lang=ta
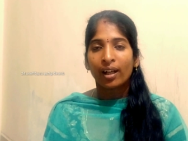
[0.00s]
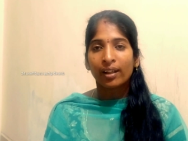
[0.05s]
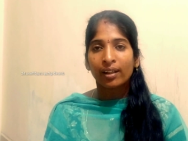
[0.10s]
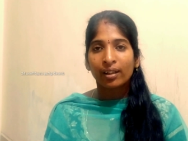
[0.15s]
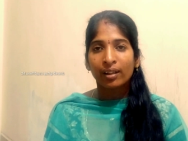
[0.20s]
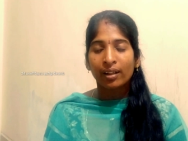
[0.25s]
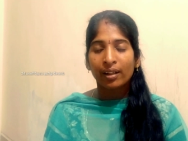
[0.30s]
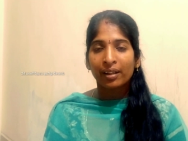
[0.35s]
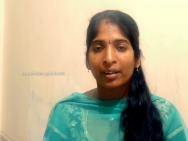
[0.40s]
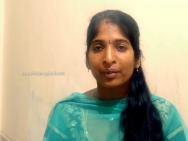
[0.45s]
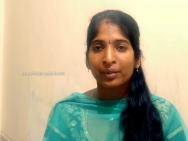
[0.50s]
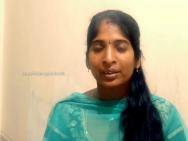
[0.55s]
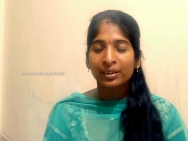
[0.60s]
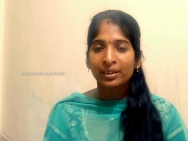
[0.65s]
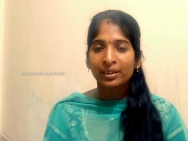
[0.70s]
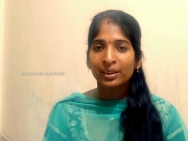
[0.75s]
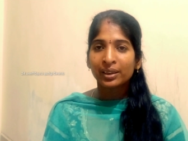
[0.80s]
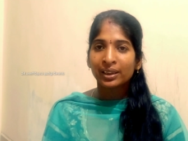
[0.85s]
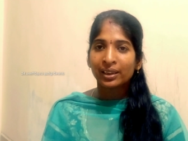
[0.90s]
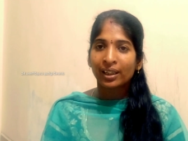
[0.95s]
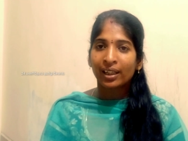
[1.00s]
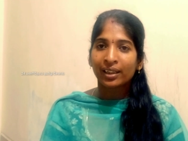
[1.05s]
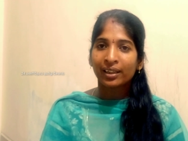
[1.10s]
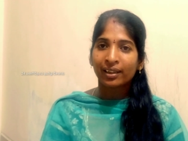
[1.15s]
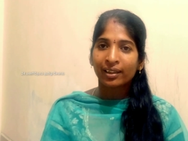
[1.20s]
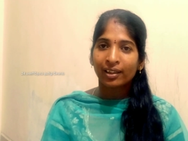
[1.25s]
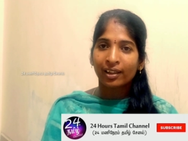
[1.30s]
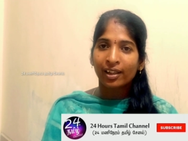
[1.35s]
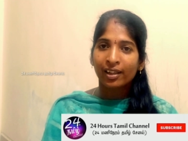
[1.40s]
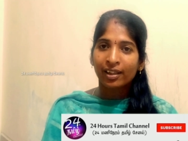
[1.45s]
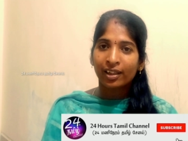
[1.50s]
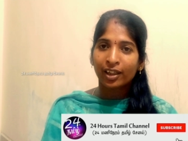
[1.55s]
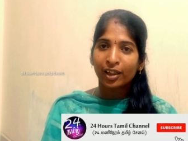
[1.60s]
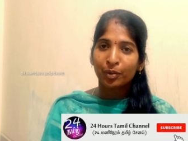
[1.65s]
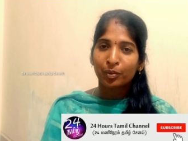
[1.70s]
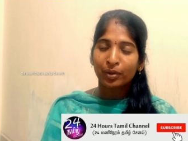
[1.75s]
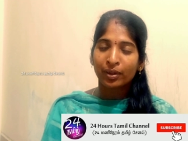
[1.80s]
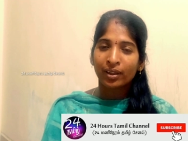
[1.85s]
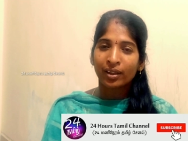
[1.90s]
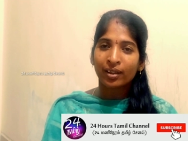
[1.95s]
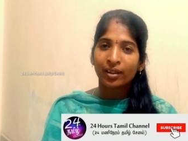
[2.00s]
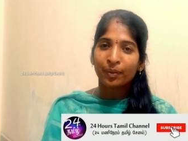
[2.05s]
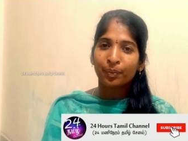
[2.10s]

அதனால தான் வந்து அந்த காலத்தில் நம்ம